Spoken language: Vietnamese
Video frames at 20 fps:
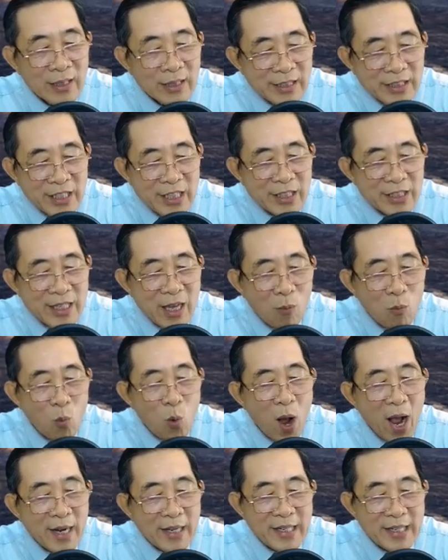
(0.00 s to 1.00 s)
Chiếc vòng
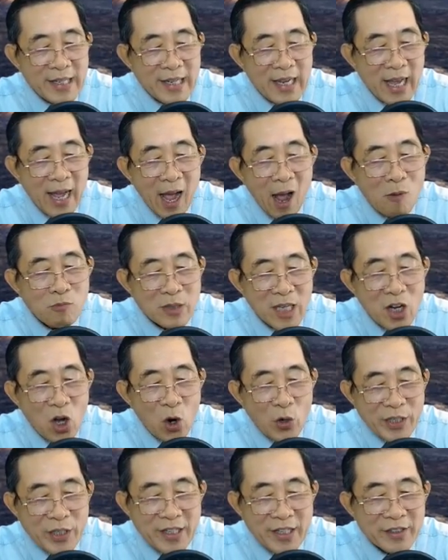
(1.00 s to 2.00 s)
hoa kia ông vẫn
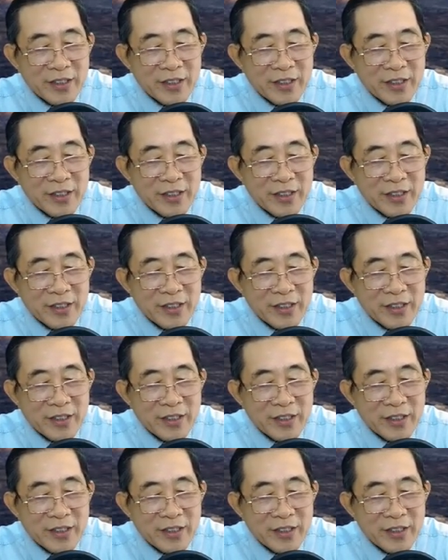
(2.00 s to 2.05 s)
còn giữ